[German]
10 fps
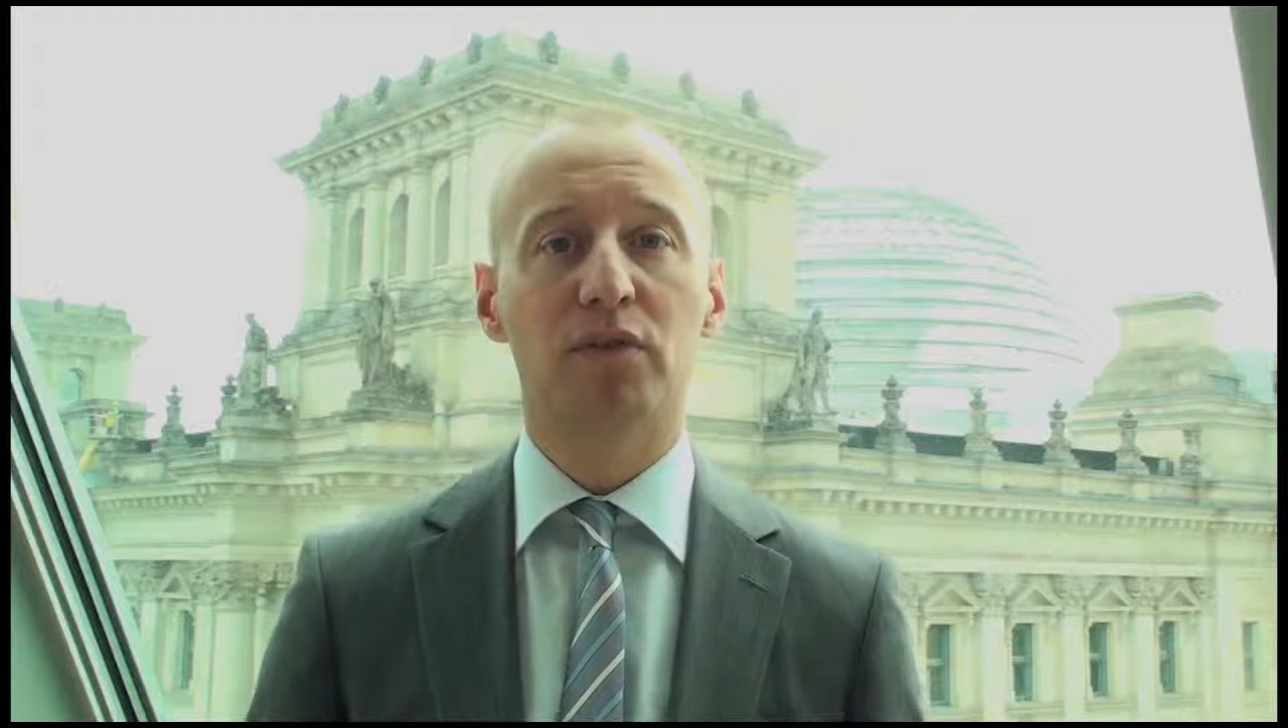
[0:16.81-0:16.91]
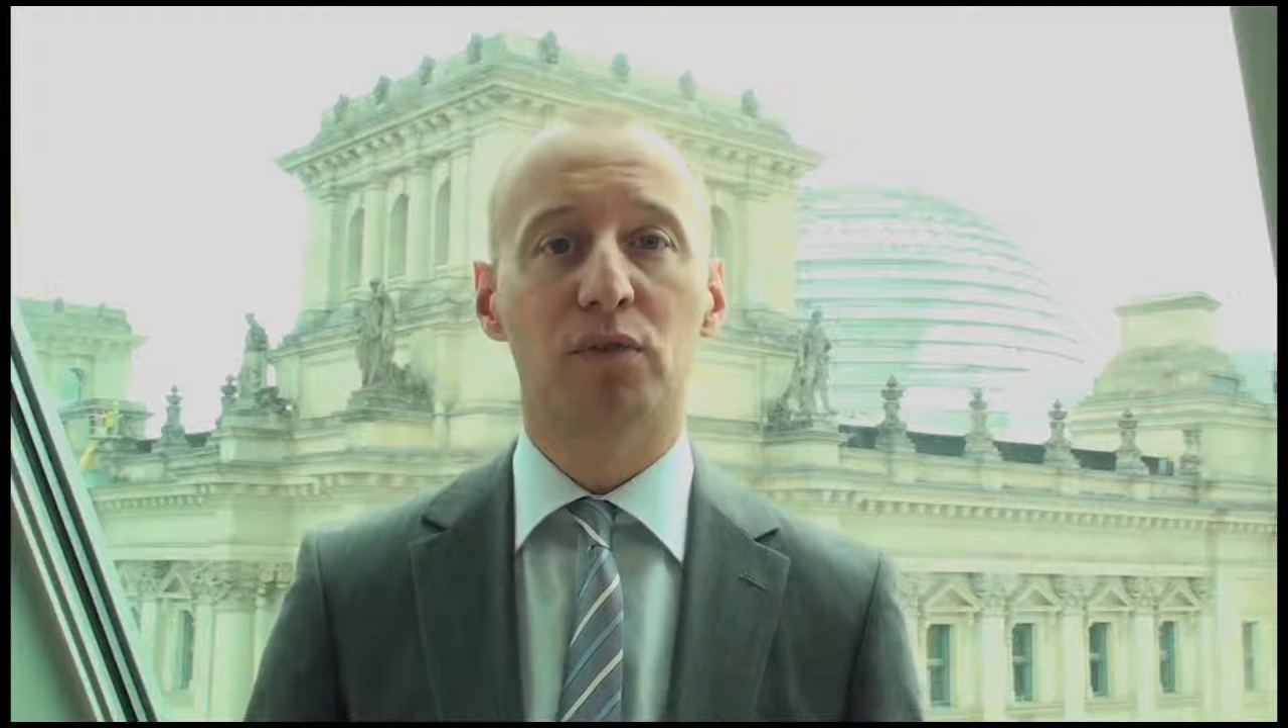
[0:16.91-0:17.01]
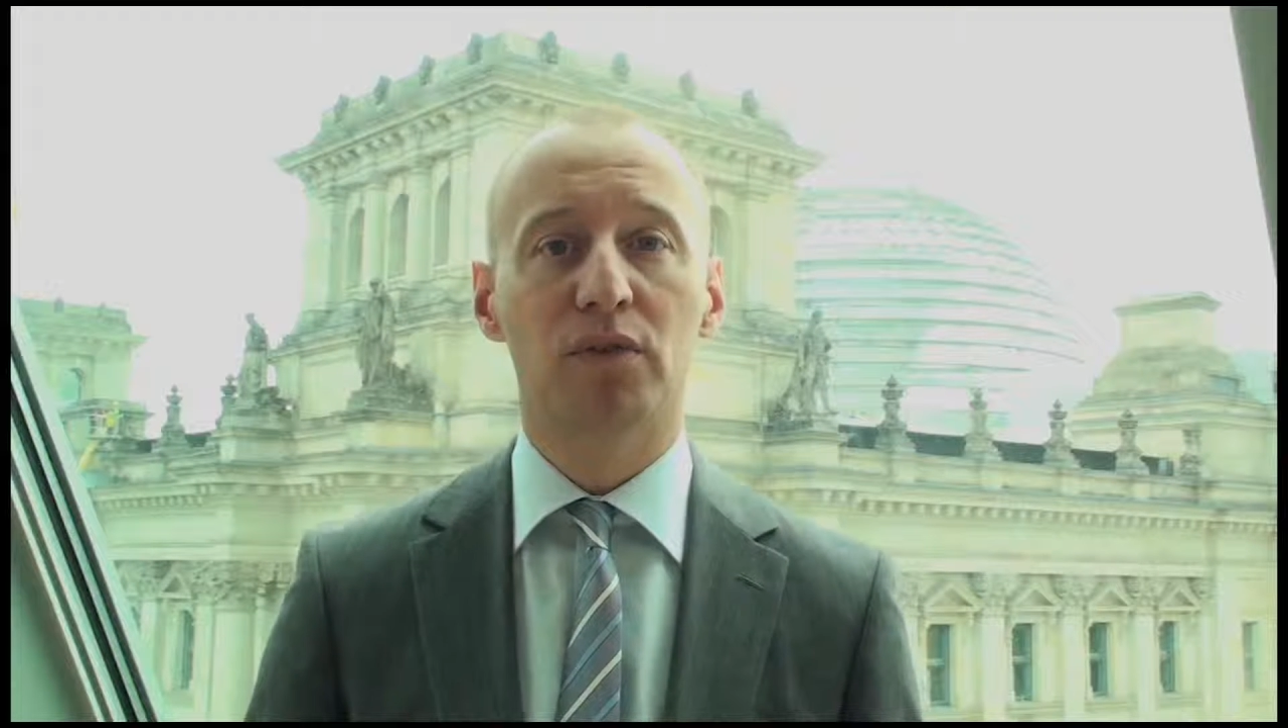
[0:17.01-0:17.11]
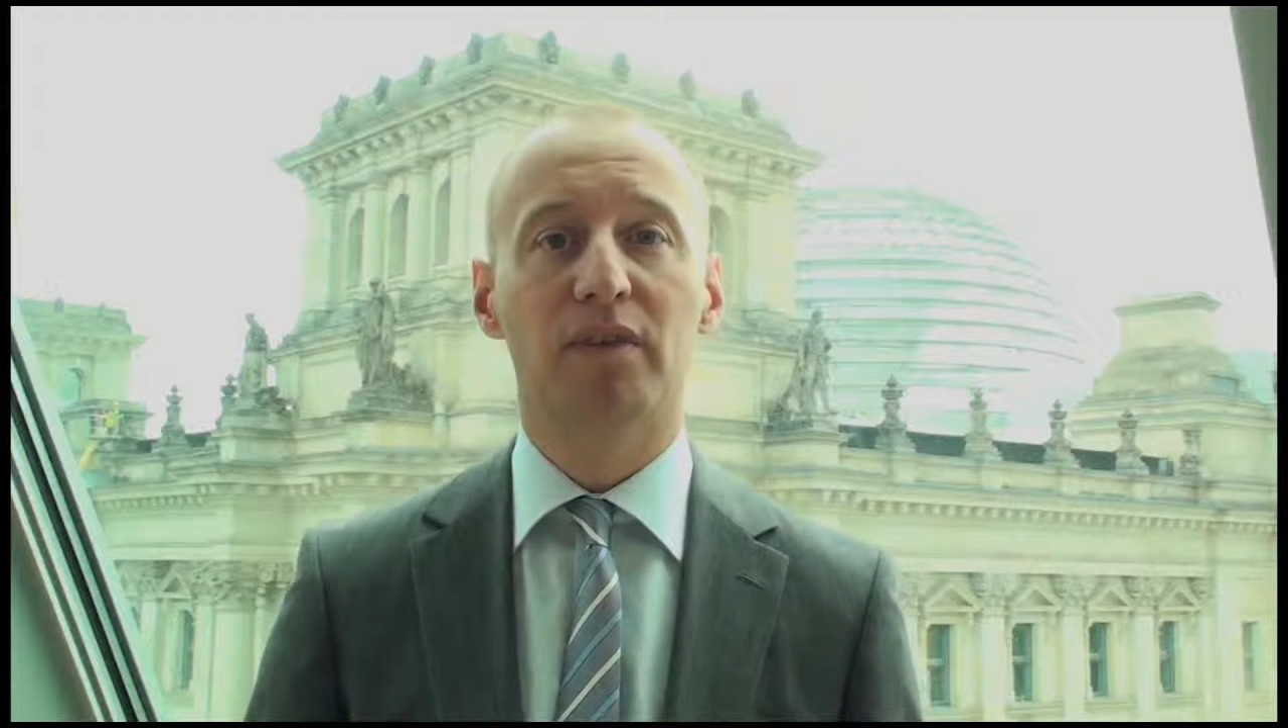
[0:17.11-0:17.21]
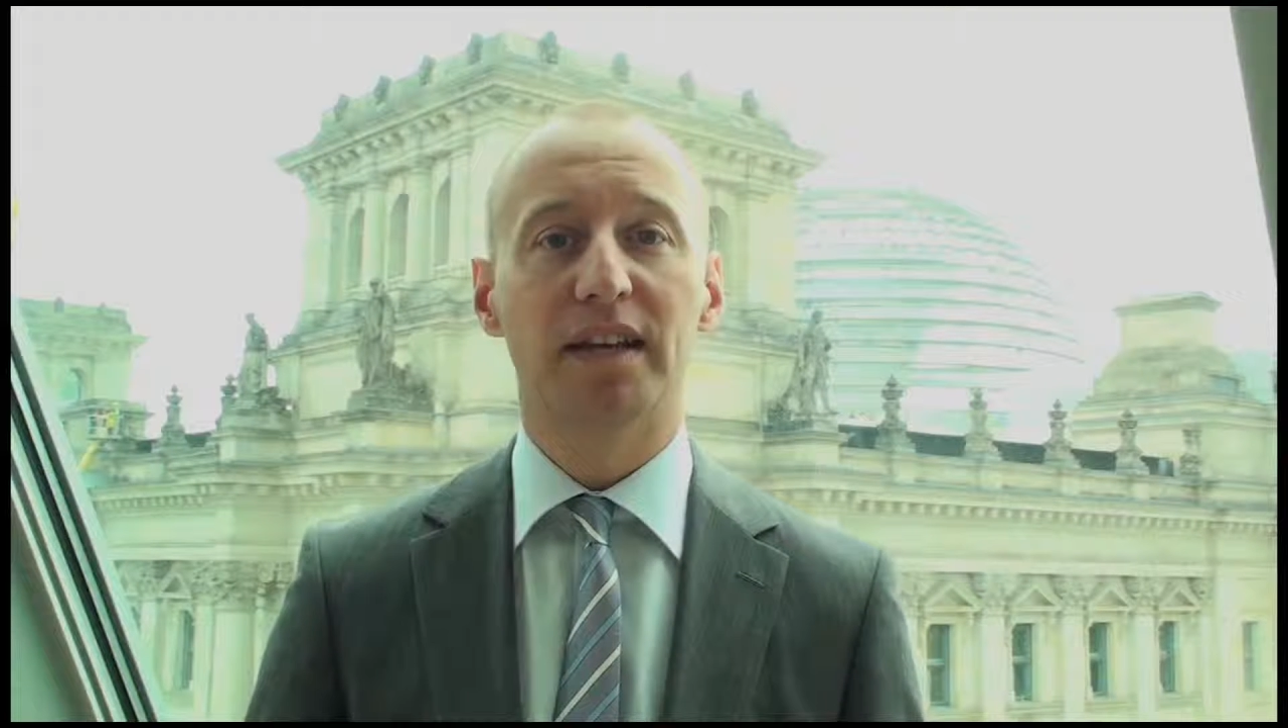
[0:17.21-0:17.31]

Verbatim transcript: für uns